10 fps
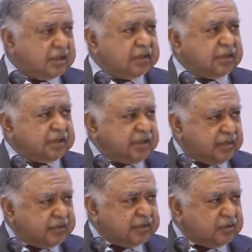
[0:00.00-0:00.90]
এটা কি
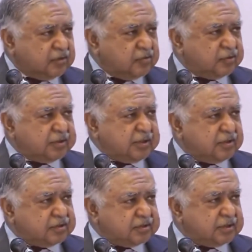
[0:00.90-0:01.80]
আমাদের অনুমতি
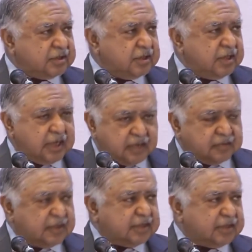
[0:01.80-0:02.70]
নিয়ে হচ্ছে
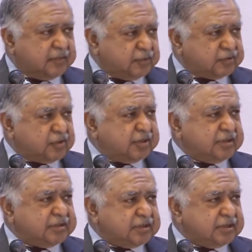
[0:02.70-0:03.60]
আমরা এটাকে প্রশ্রয়
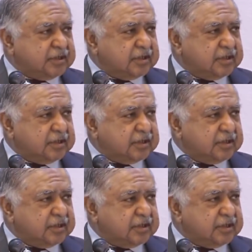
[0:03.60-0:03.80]
দিচ্ছি